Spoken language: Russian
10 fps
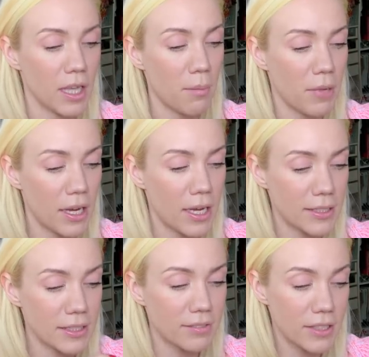
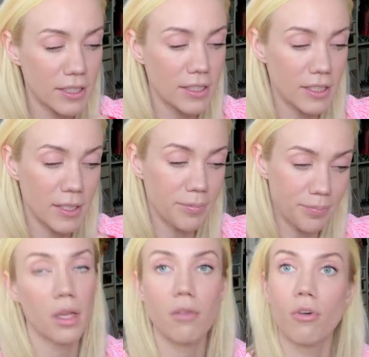Намазываете.
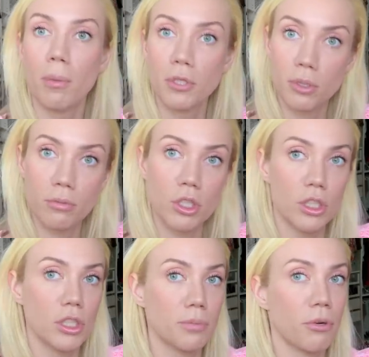Его причем
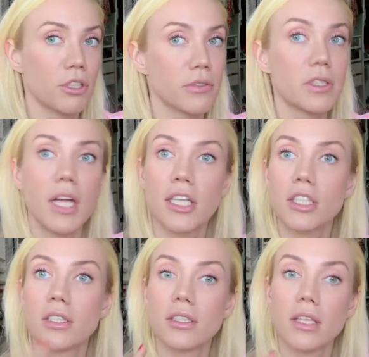можно использовать
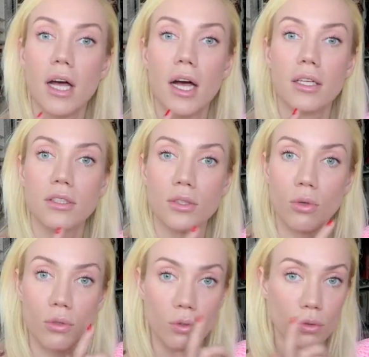даже на
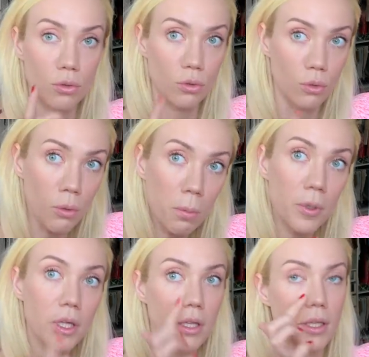зону губ
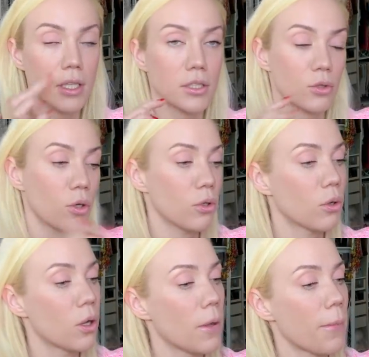и на
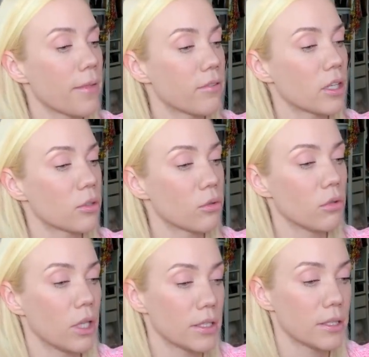зону вокруг
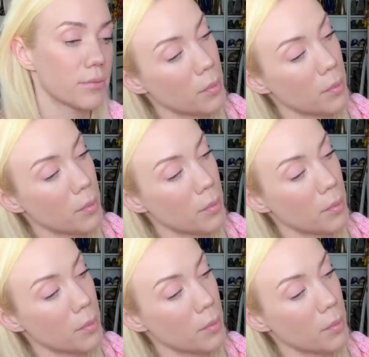глаз.